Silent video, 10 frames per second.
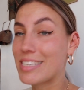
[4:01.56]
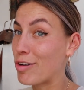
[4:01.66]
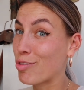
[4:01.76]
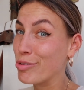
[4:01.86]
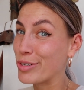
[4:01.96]

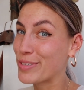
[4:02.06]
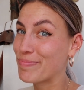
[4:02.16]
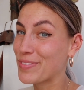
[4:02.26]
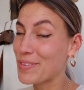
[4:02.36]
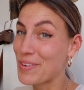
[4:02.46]
Sau gut.
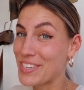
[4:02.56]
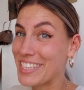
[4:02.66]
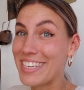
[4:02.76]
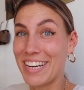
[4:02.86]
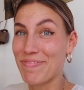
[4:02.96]
Und
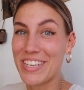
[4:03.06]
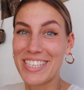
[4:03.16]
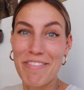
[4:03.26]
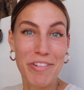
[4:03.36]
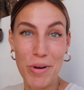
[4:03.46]
ja, das
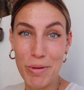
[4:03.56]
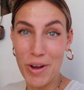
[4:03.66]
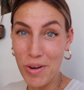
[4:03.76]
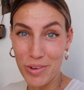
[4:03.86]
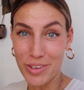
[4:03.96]
ist einfach auch in
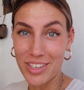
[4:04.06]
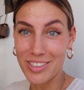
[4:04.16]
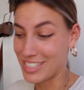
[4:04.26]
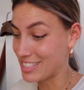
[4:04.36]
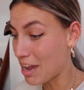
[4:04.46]
Marokko, ne?
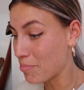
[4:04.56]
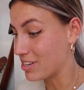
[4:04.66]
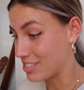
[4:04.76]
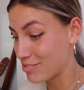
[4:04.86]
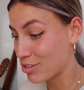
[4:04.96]
Das ist
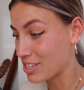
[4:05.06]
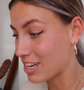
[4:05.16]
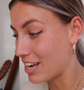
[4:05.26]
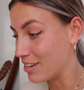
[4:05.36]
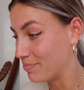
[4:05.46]
Hammer, das ist wirklich geil.